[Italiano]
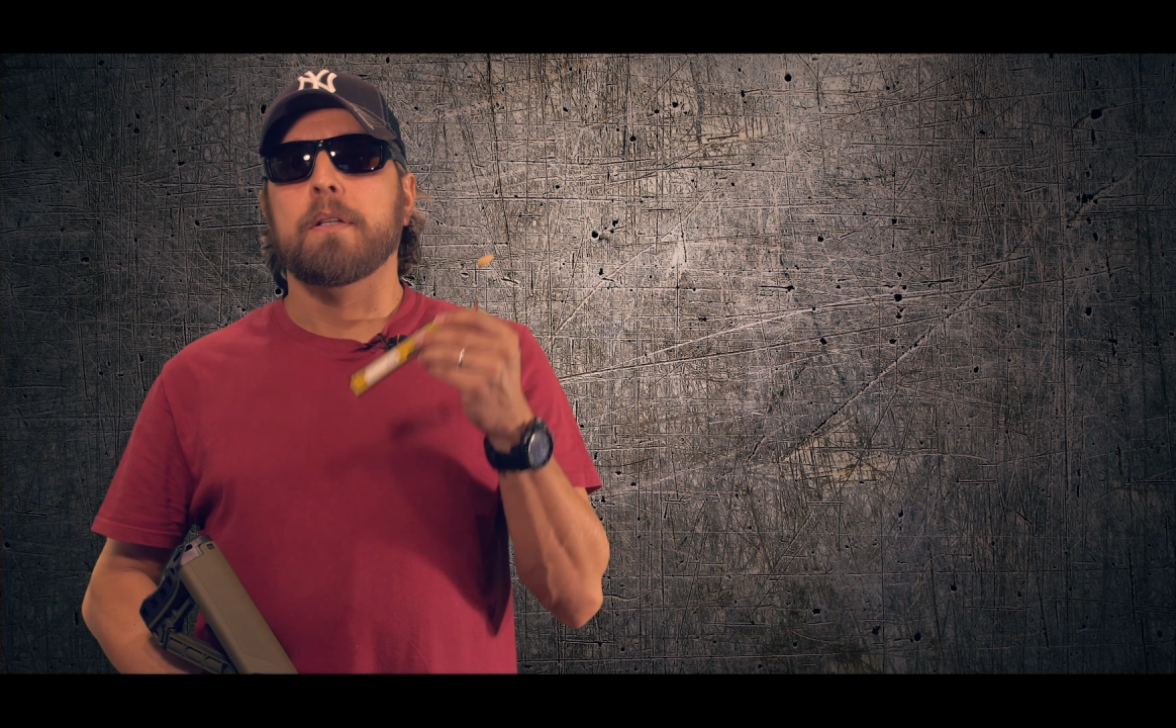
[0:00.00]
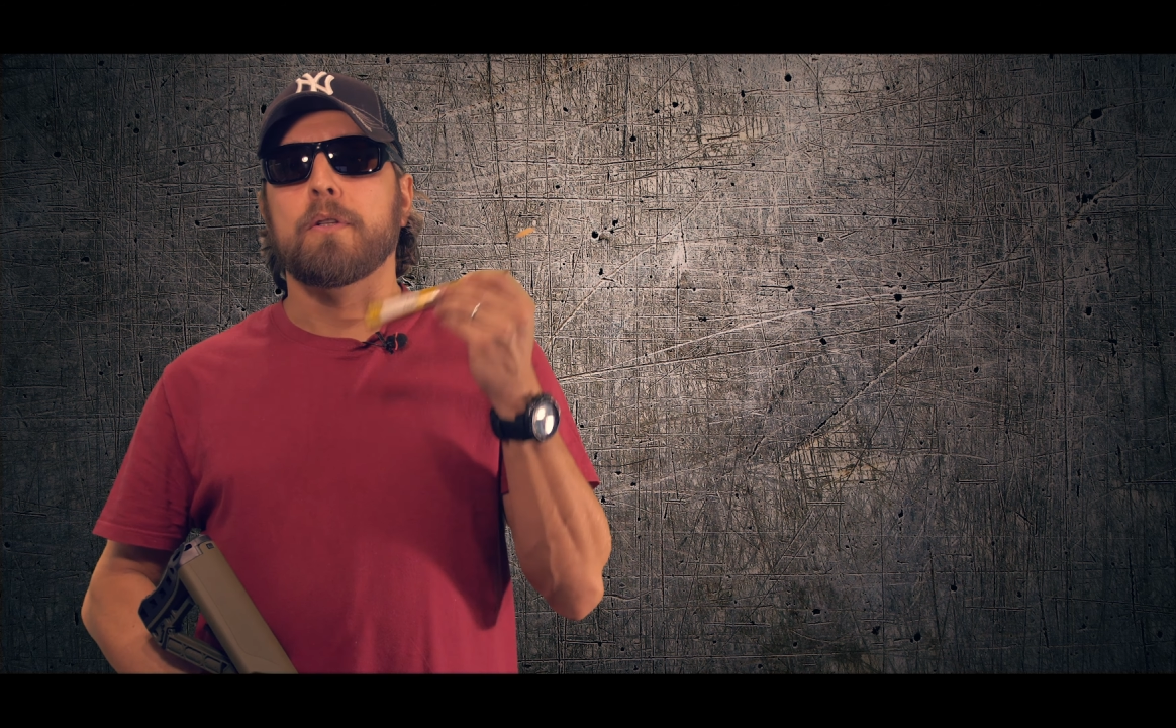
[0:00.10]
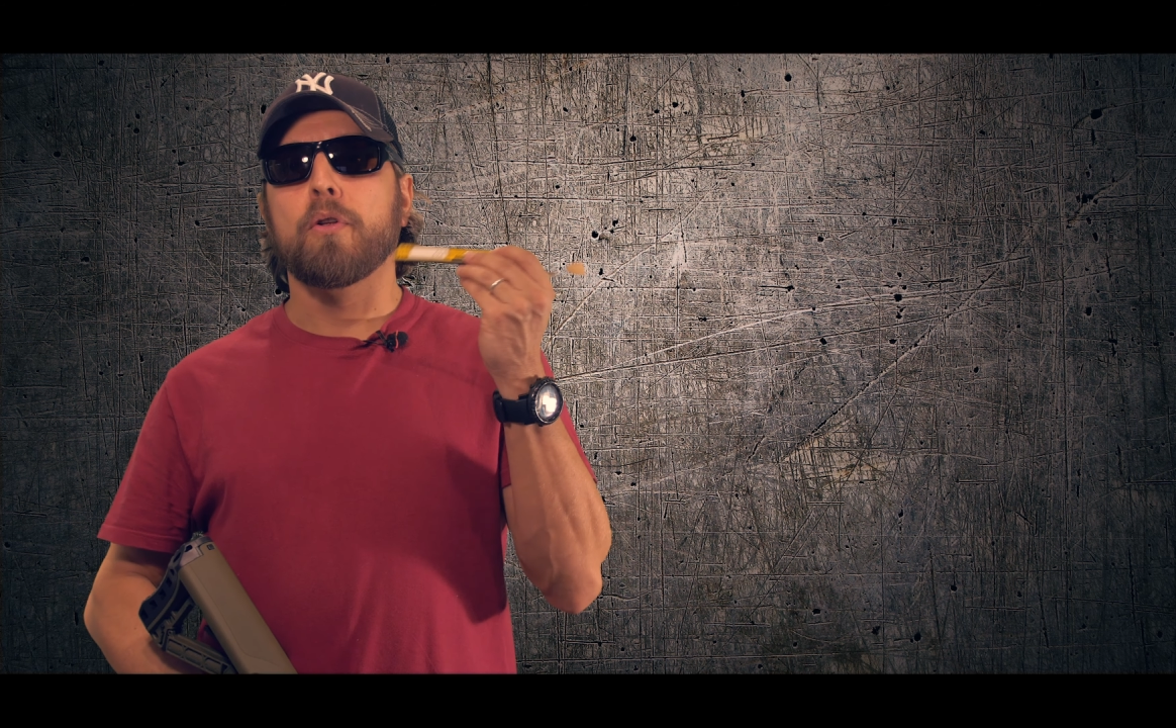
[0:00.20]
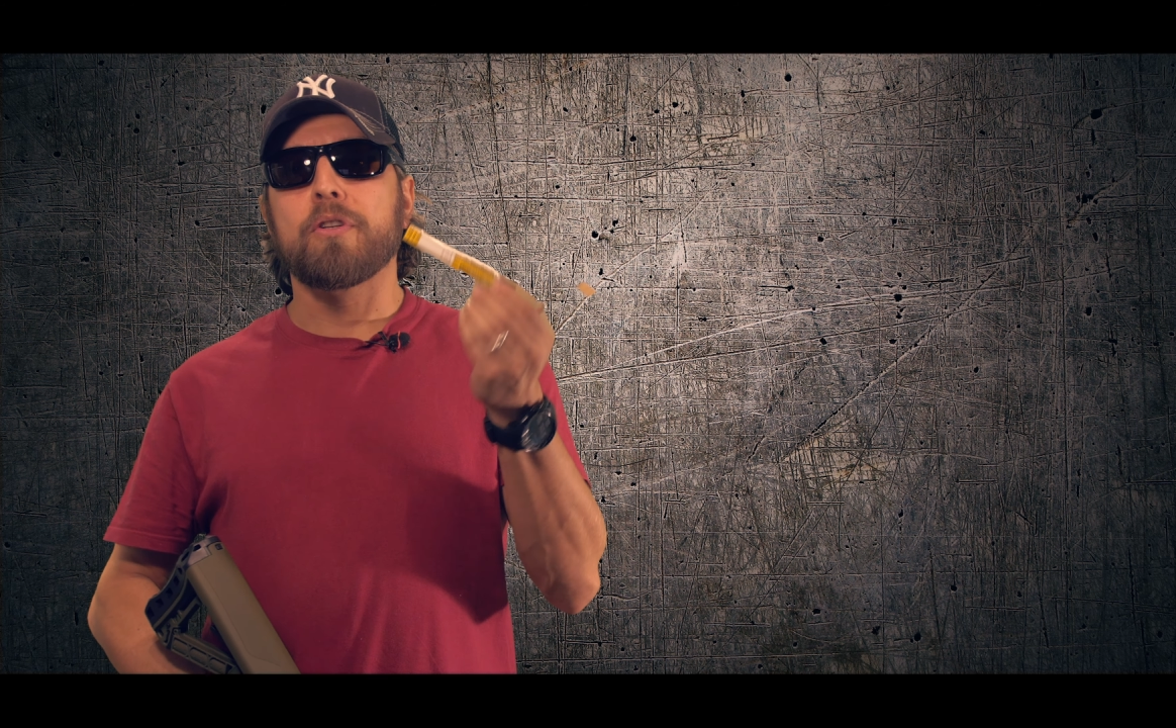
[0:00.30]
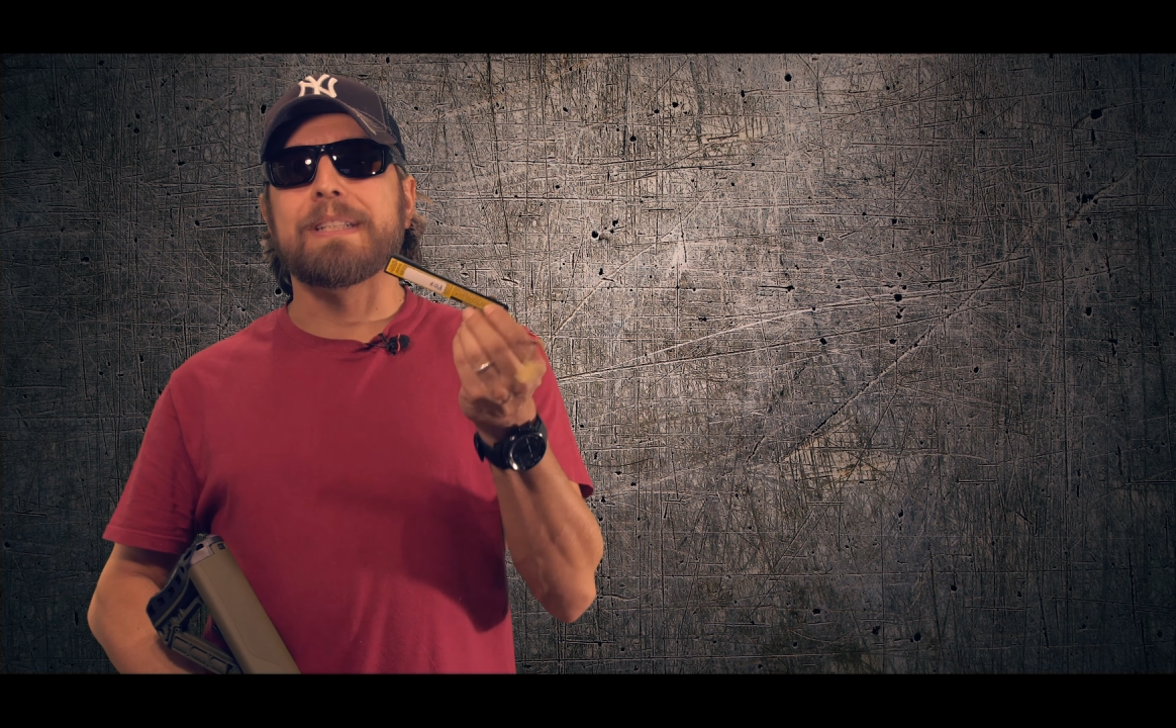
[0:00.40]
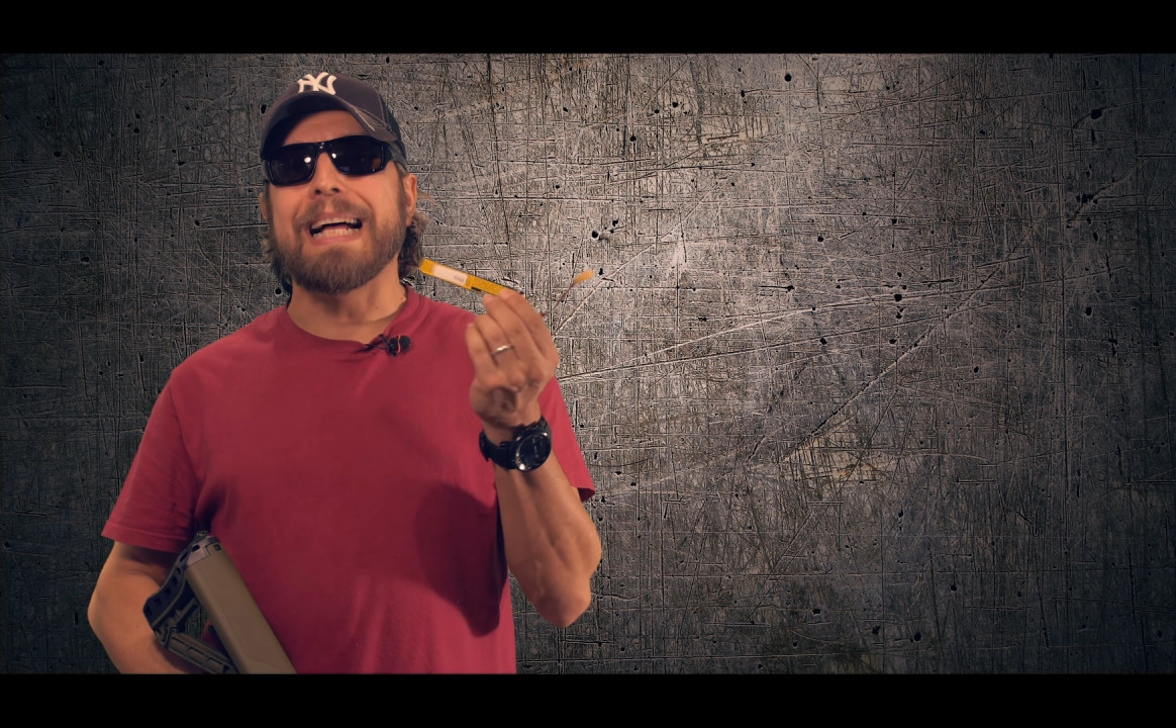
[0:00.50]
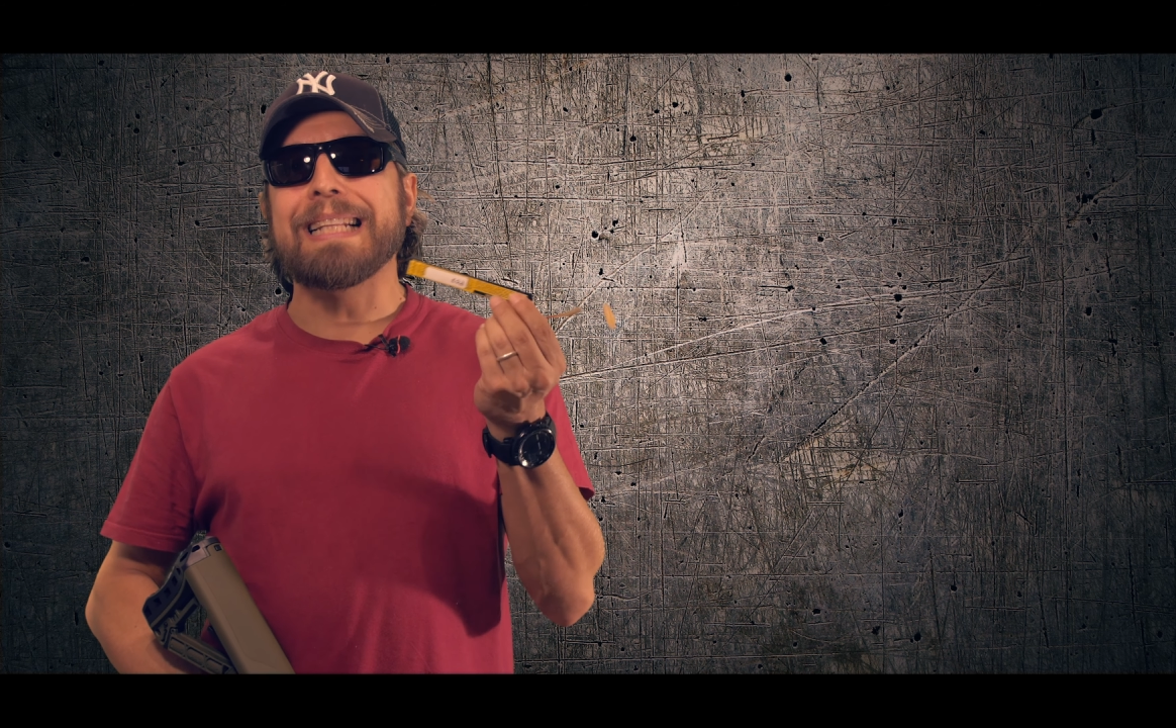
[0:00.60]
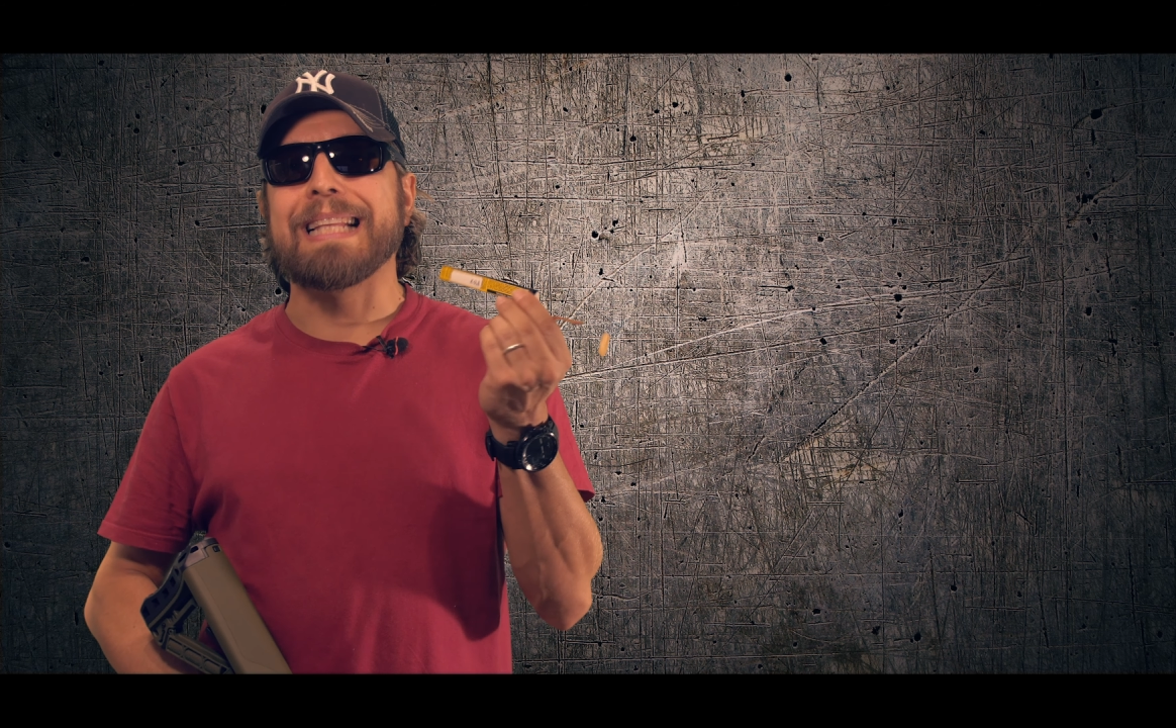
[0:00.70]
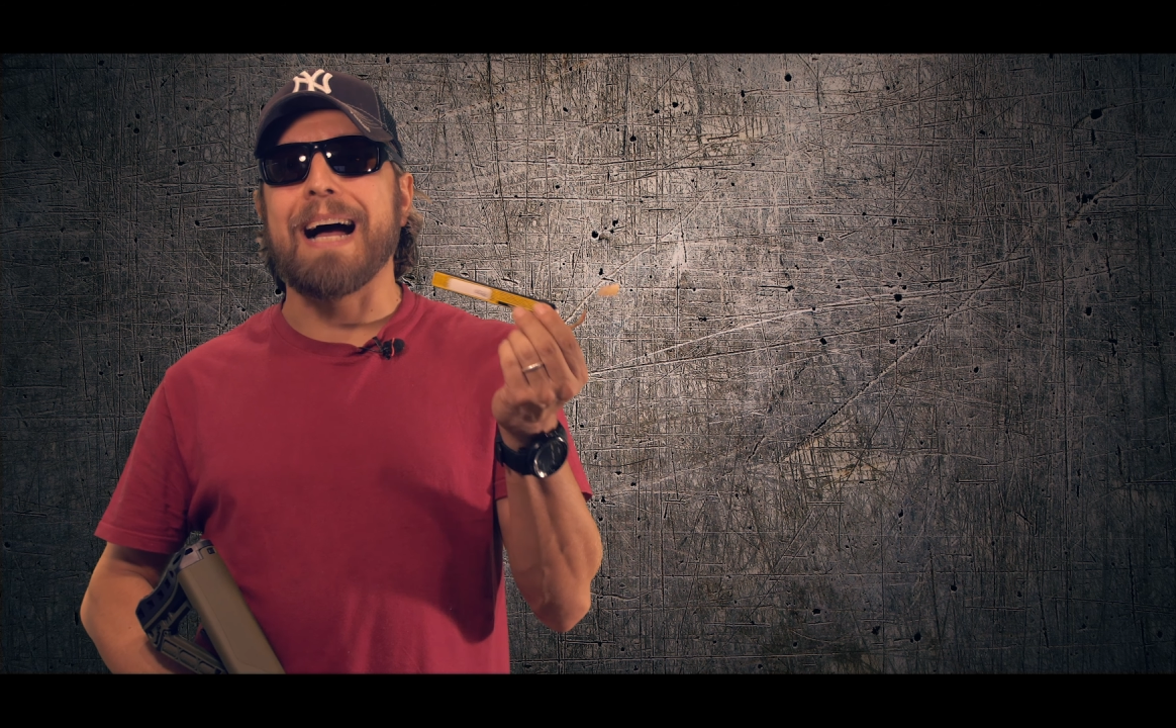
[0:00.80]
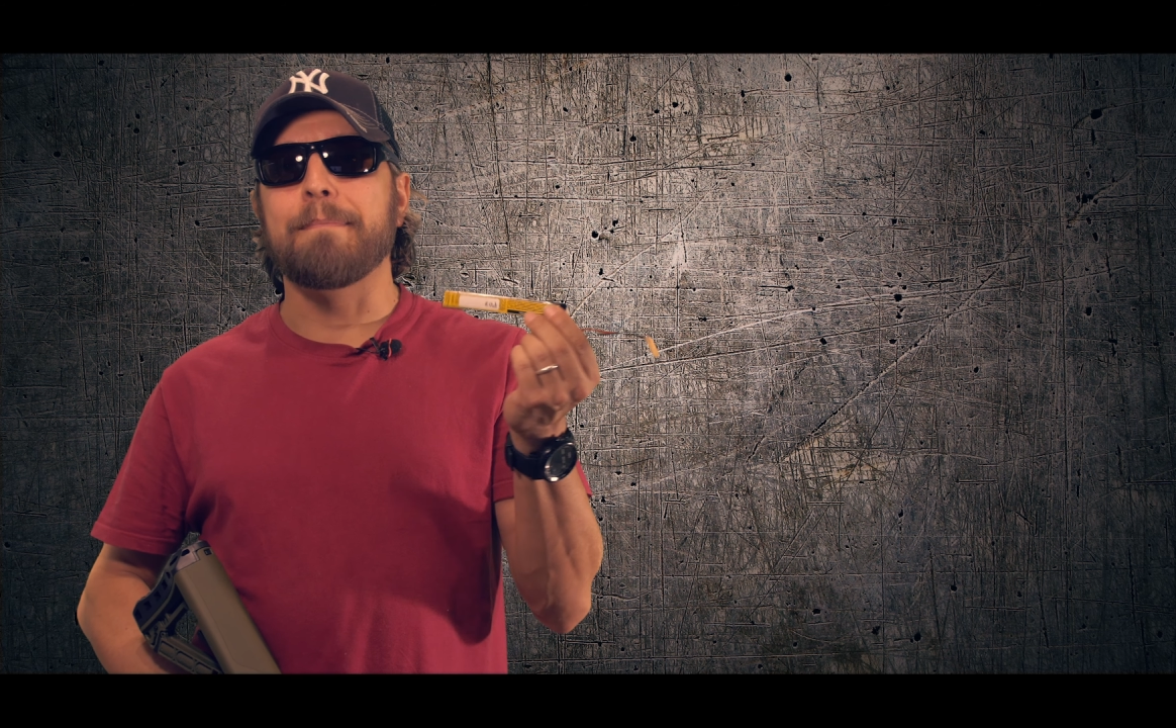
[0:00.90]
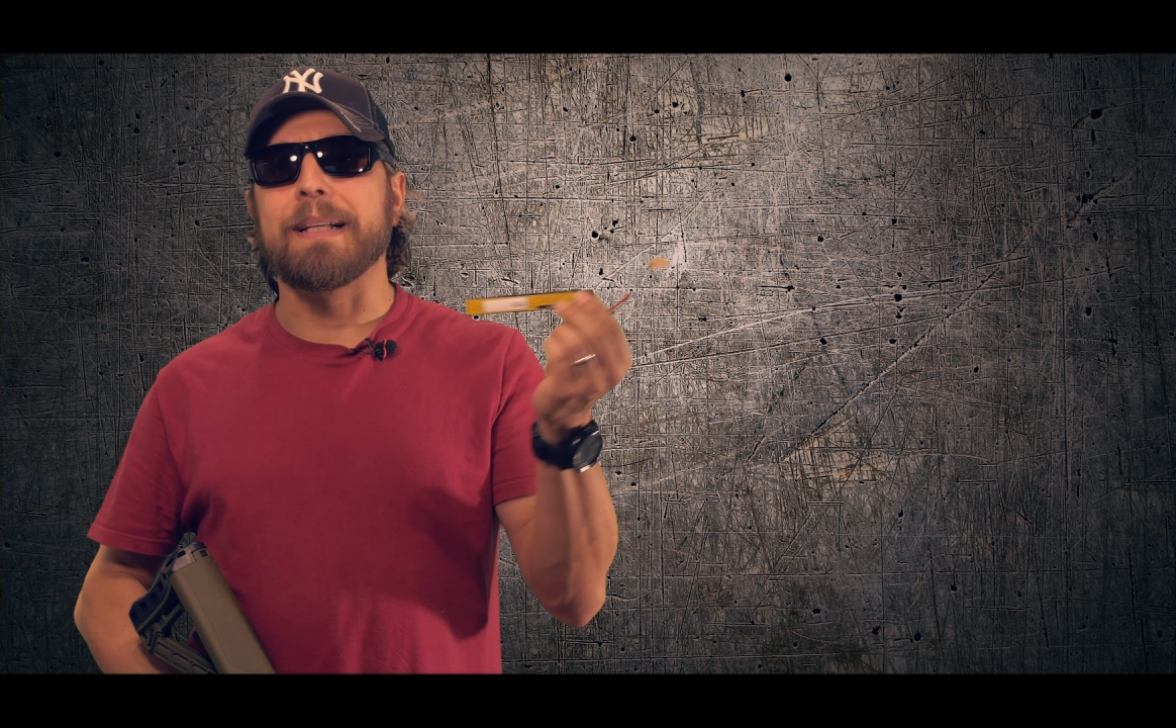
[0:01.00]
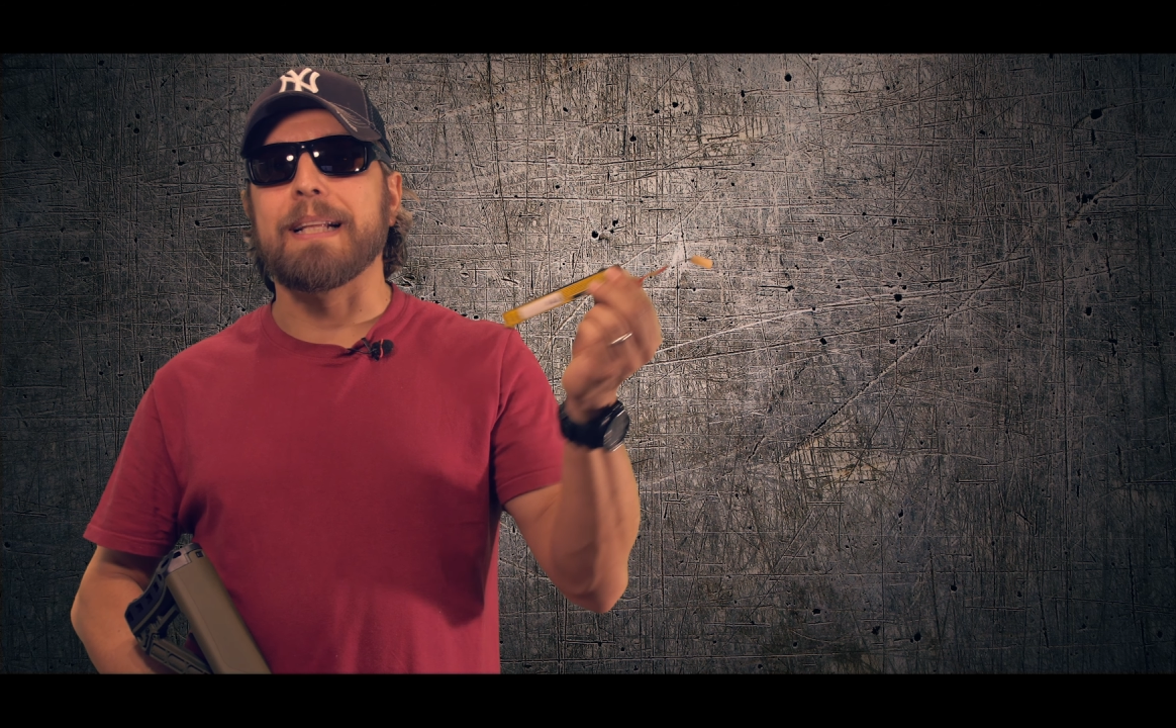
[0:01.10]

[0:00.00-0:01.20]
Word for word: Nonostante abbia